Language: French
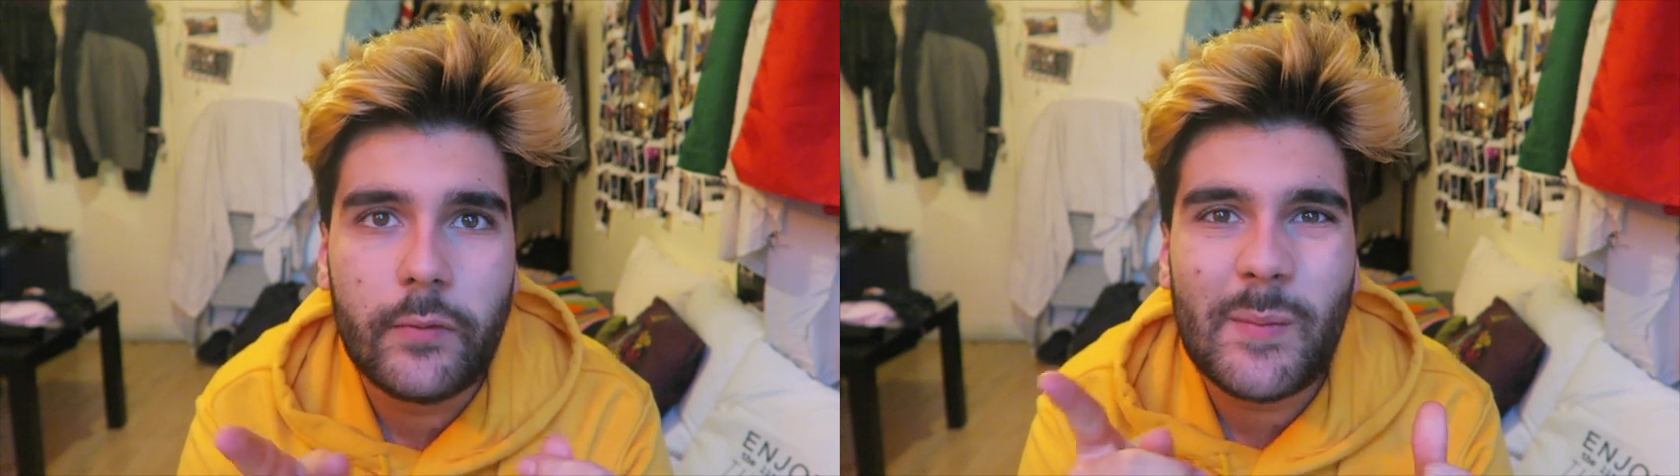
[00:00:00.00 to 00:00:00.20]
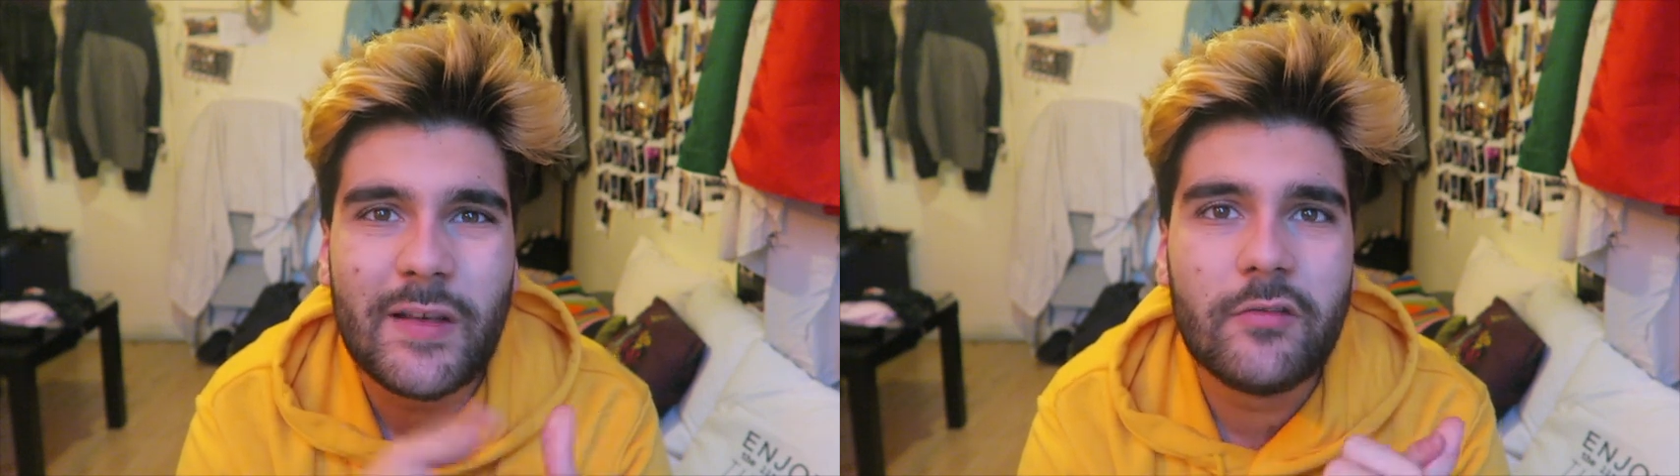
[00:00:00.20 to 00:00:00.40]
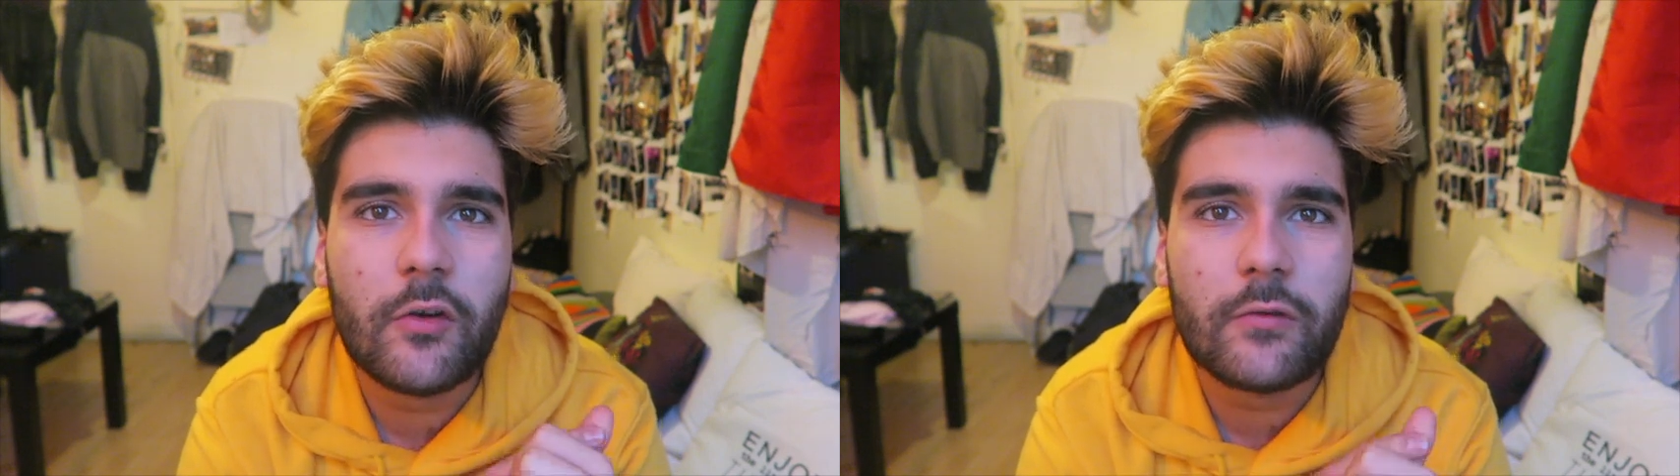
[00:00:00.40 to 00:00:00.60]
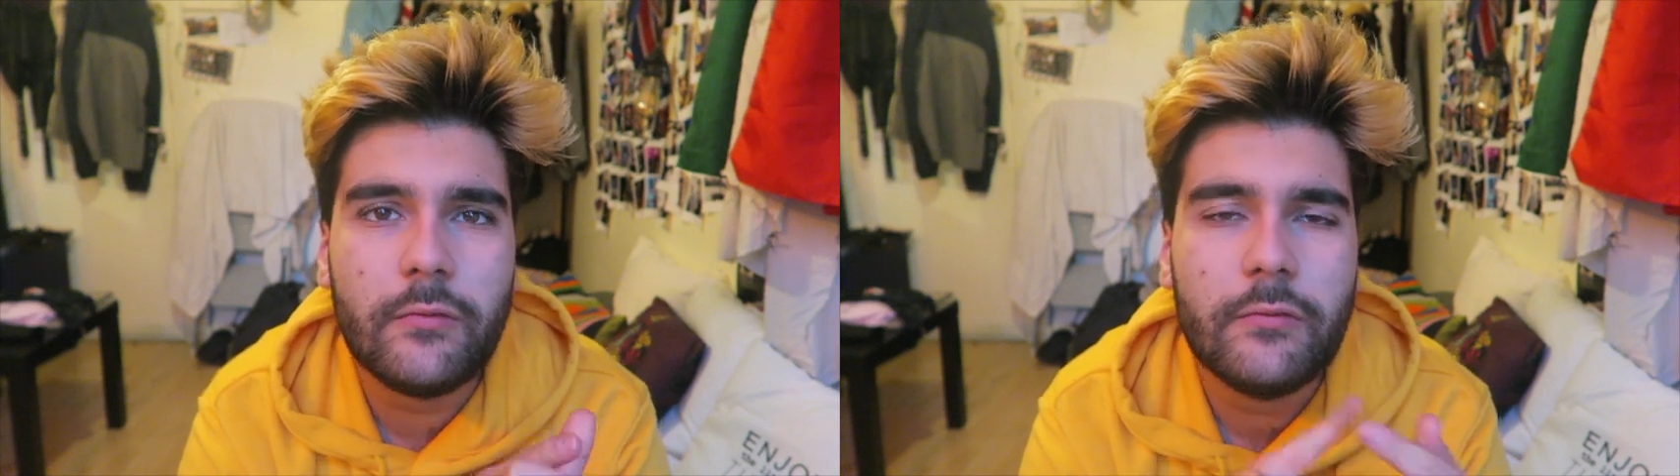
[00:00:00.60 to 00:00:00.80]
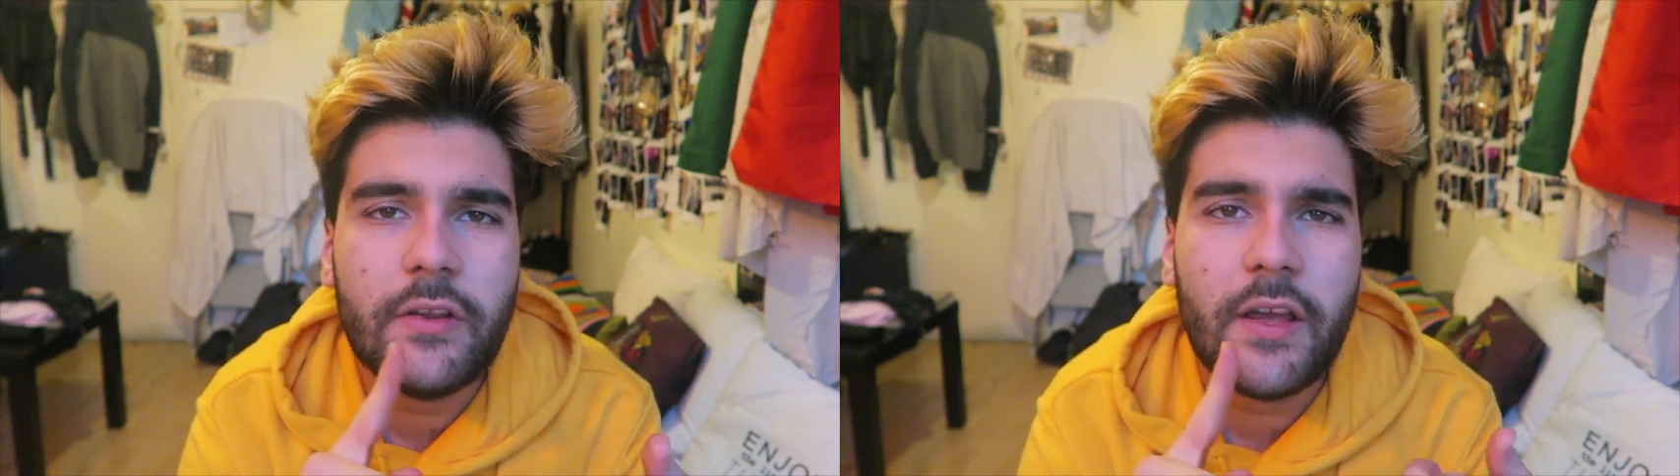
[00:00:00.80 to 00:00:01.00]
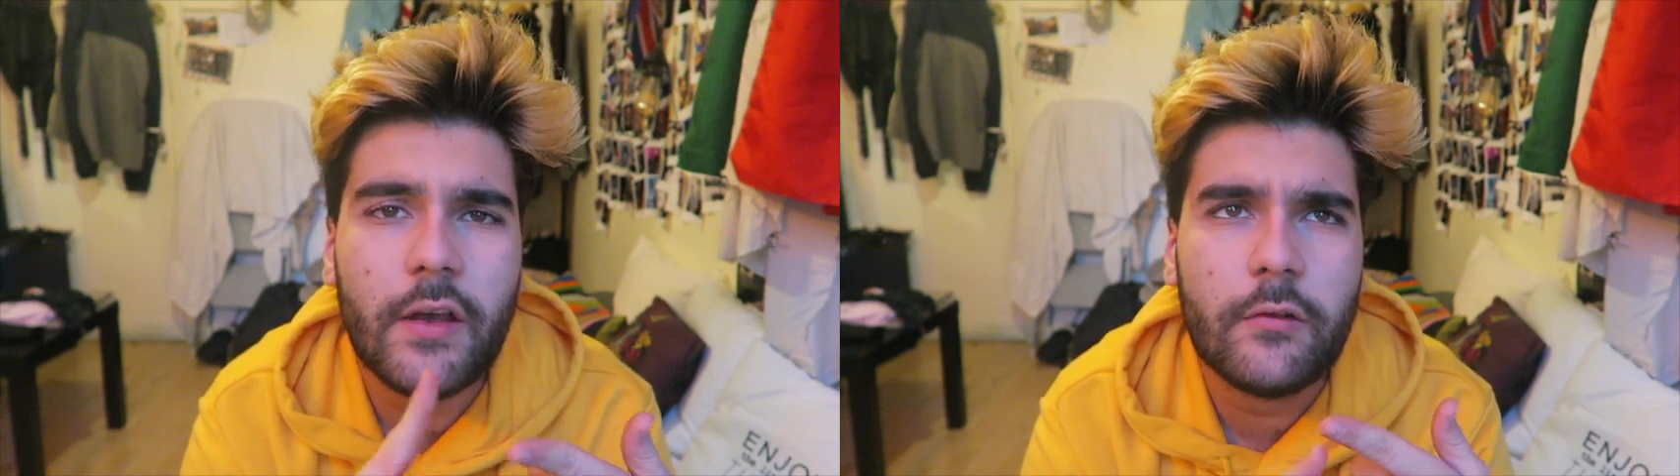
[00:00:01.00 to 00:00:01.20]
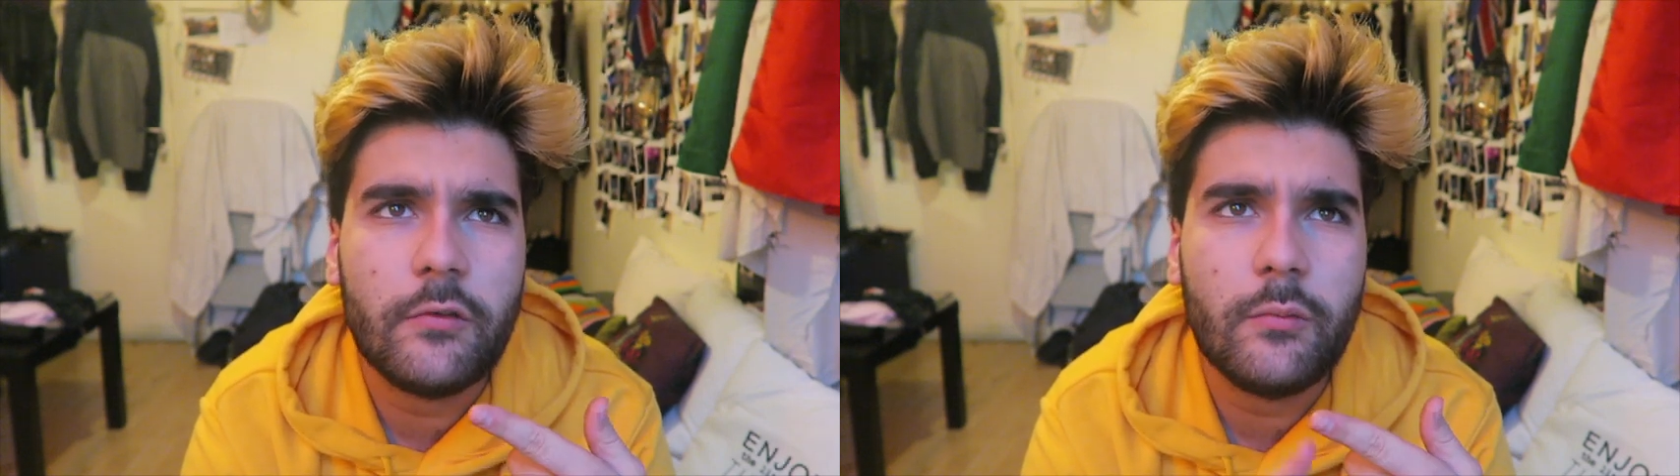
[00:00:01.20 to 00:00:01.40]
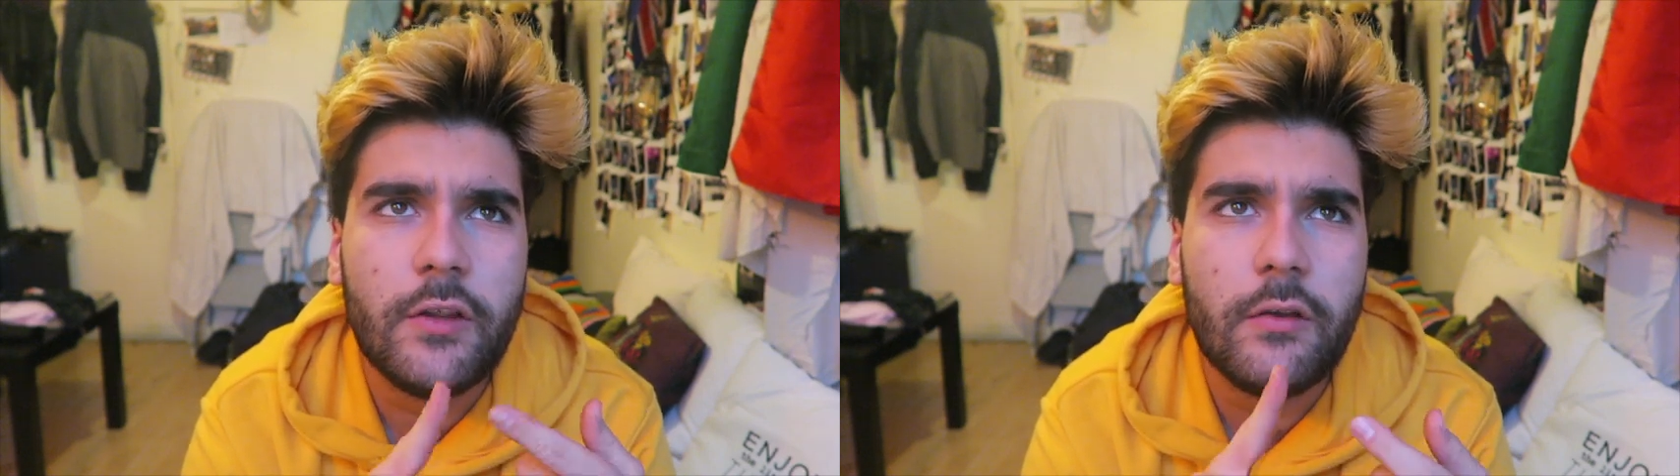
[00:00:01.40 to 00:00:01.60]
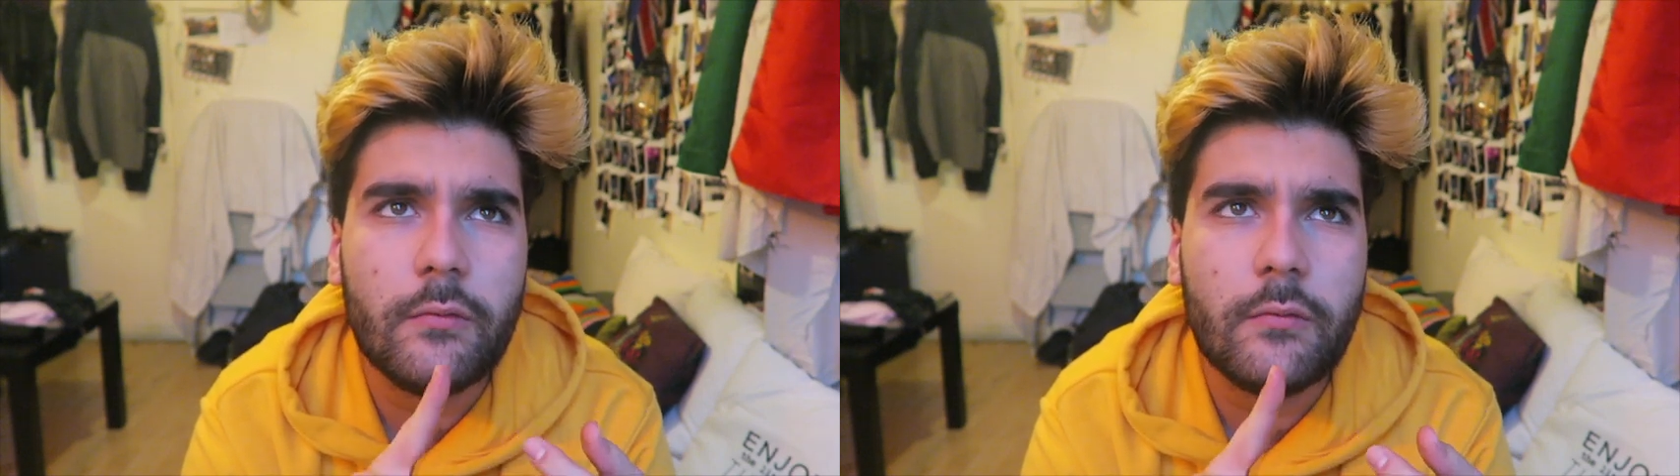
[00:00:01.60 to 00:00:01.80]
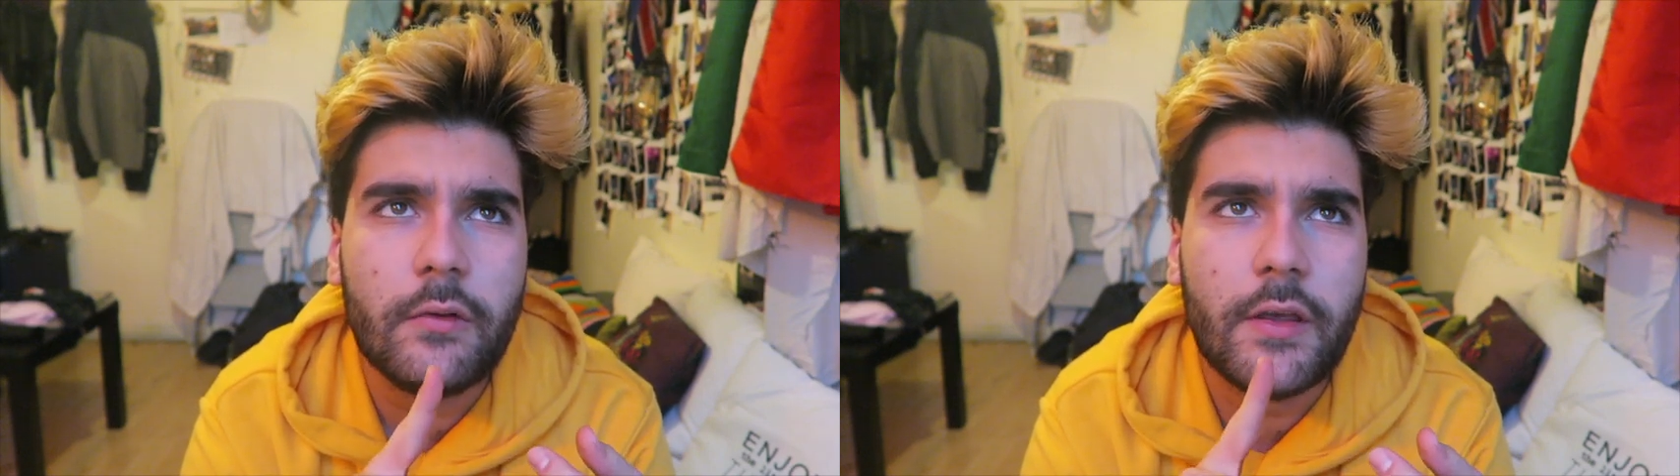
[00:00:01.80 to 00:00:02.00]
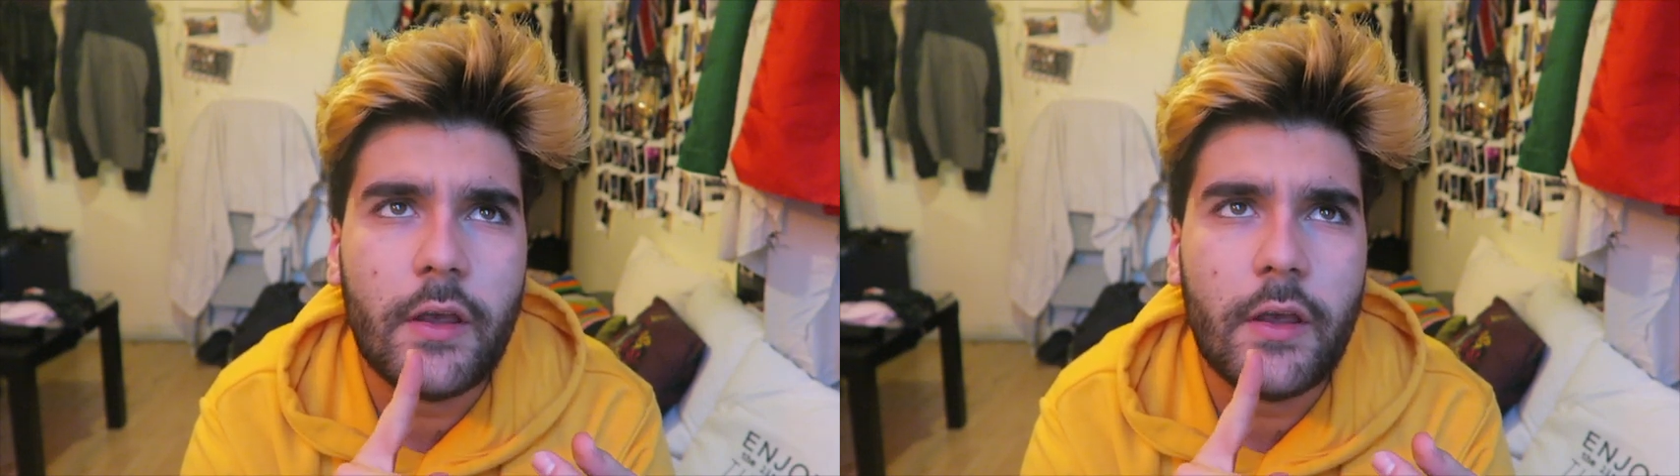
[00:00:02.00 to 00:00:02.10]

film avec George Clooney, j'ai oublié le nom,